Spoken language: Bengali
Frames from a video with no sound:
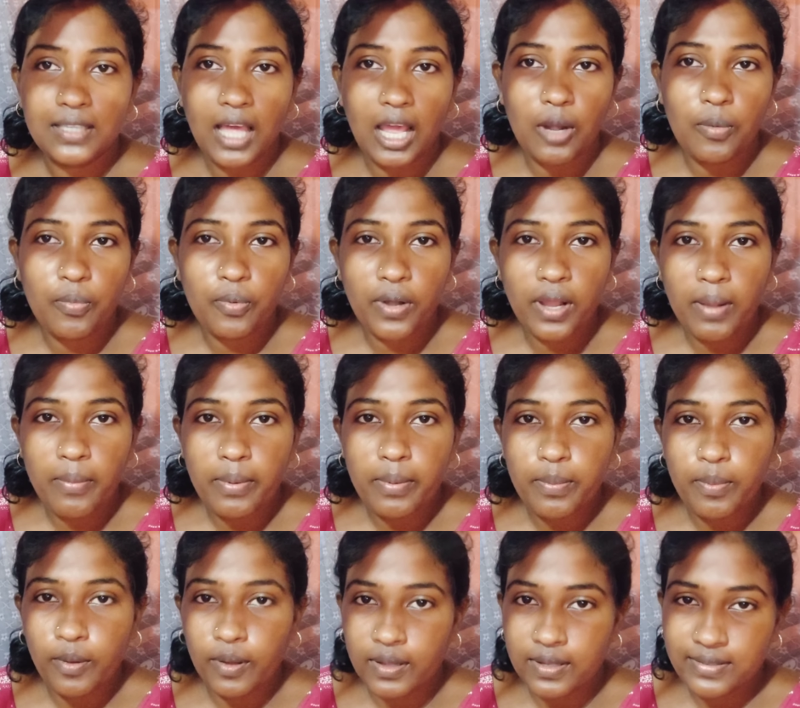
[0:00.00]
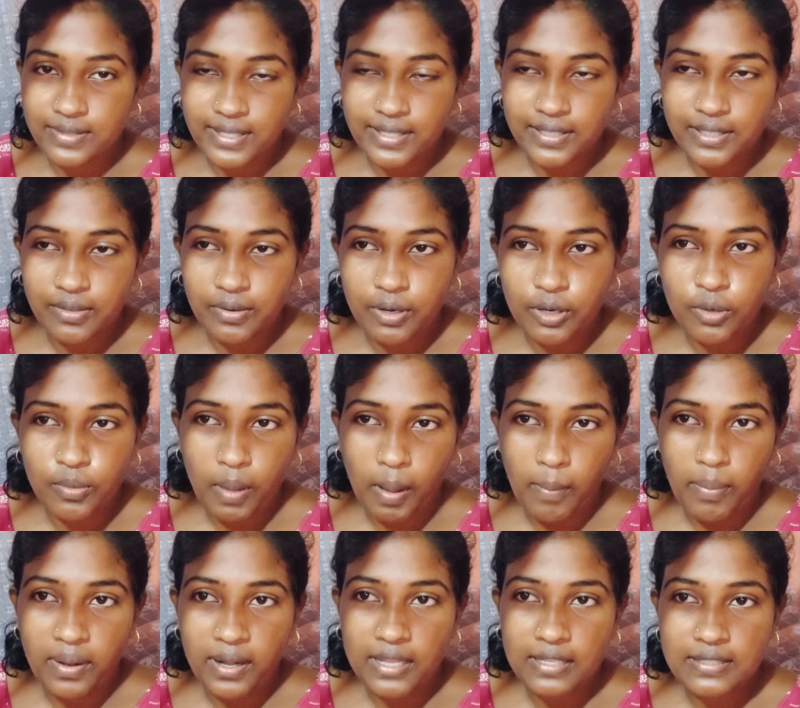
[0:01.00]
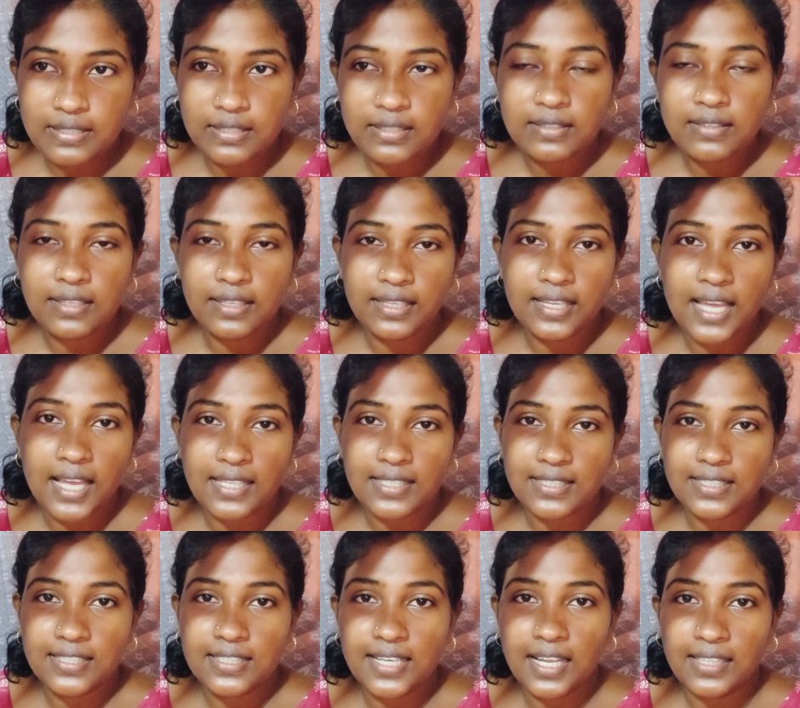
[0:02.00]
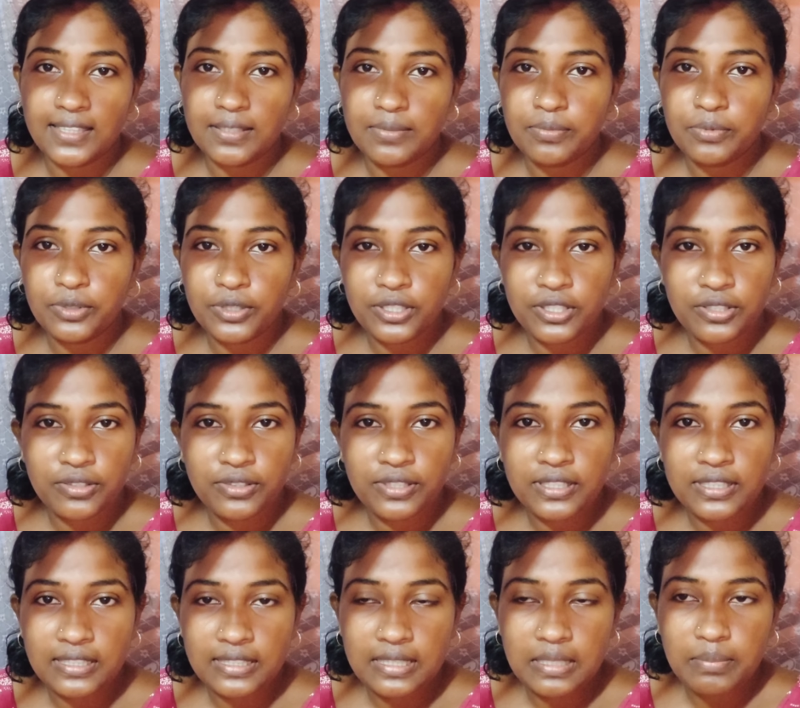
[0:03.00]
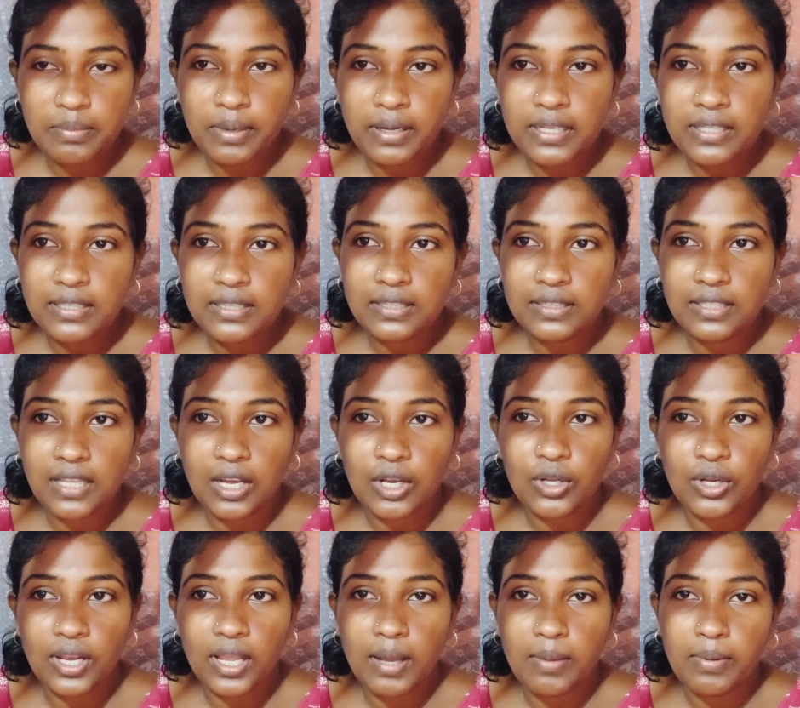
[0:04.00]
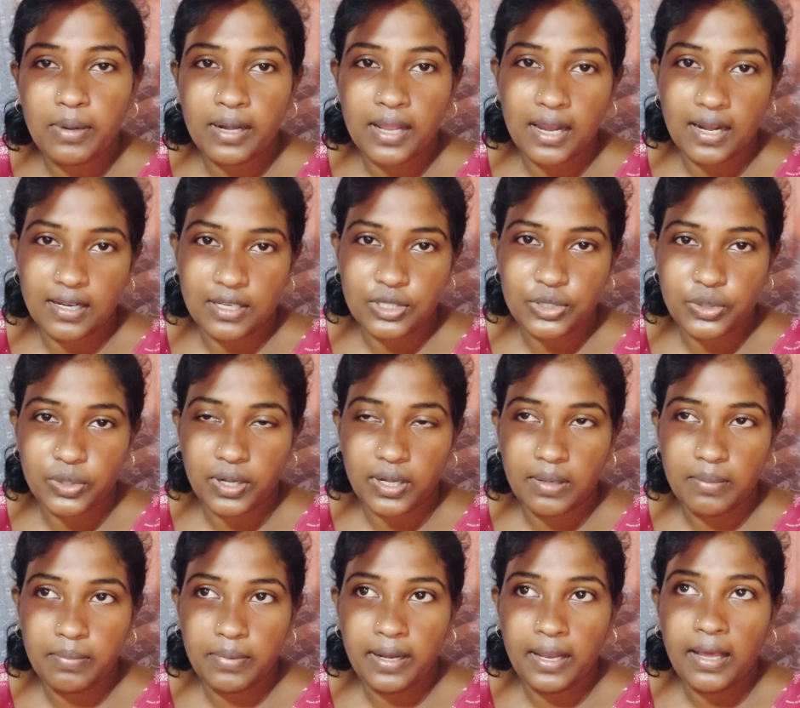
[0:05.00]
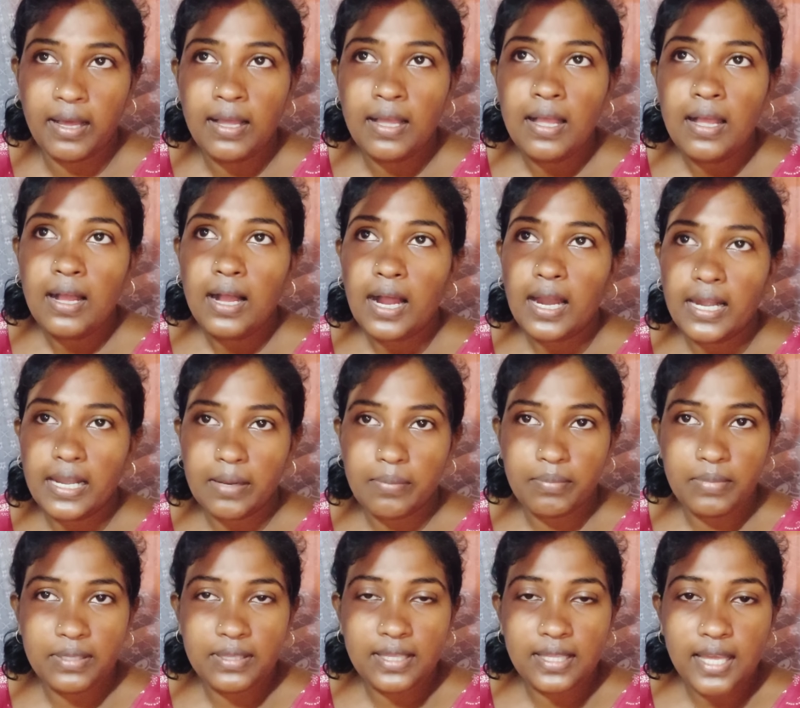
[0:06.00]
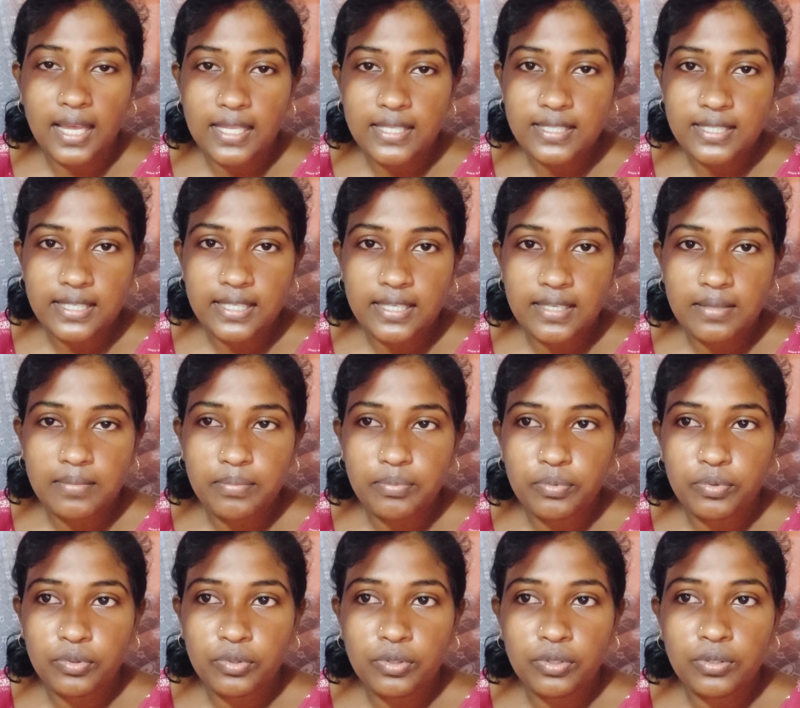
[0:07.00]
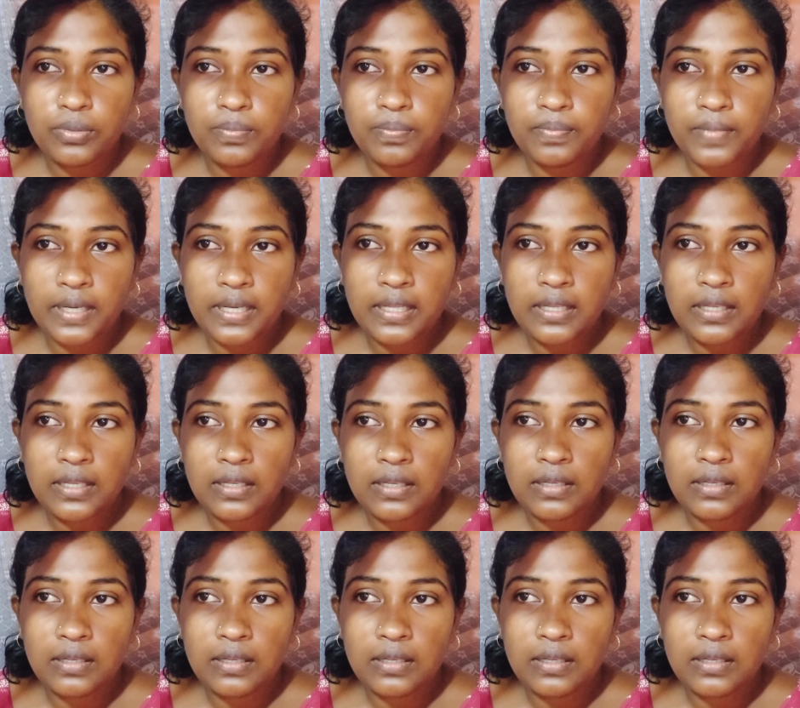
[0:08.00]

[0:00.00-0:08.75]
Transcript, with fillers: তারপরে আবার ভয়েস অ্যাড দেওয়ারও ব্যাপার আছে দেখি আজকে রাতের মধ্যে যদি দিতে পারি না হলে আবার কালকে সকালবেলা আর এমনিতে আজকে পুরো মানে